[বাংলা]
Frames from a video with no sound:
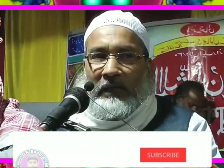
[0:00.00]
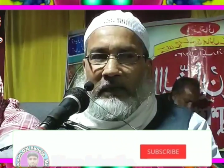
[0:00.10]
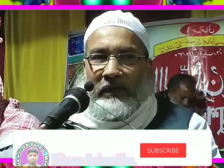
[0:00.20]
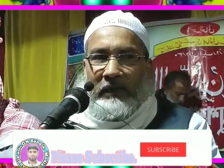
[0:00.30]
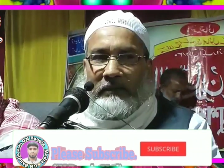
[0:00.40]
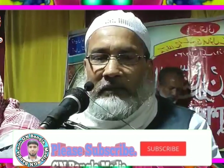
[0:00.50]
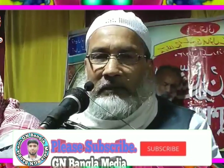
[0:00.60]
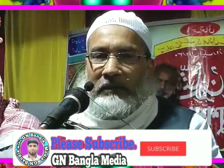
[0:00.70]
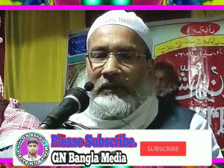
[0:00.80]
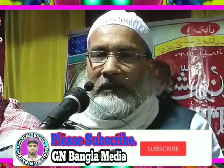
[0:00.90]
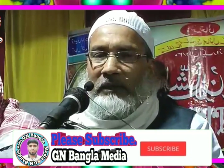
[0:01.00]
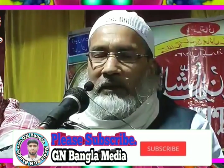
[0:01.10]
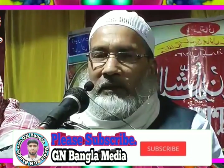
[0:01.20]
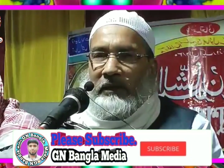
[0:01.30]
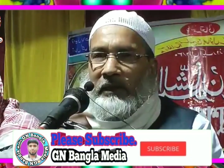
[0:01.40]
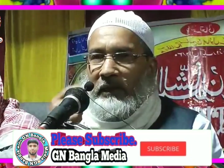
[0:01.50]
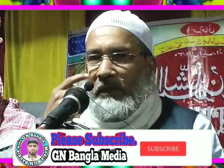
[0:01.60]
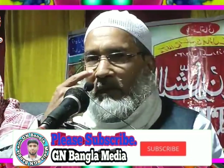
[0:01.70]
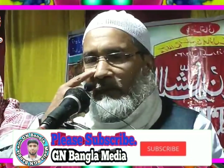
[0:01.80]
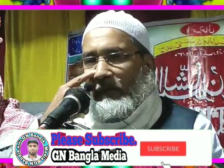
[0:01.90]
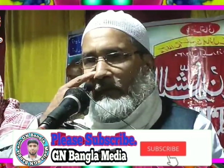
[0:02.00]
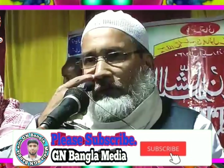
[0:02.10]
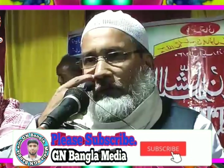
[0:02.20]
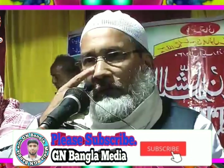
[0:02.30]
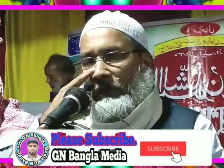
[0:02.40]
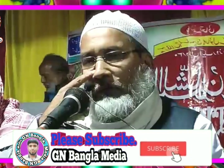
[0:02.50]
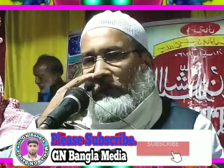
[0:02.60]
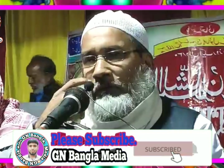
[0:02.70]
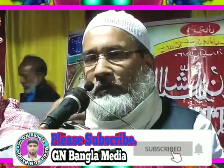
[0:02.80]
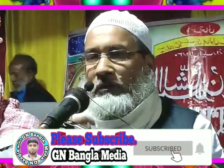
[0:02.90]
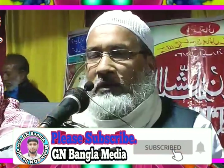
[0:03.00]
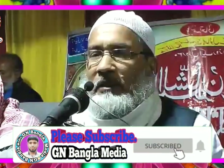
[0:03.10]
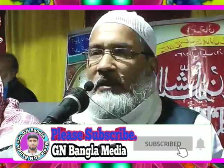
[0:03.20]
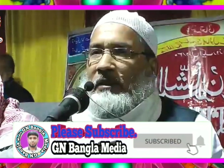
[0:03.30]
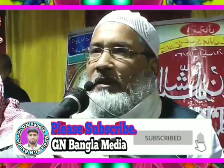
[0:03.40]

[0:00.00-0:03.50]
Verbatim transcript: আখেরাত দিনে নেকির ফসল যদি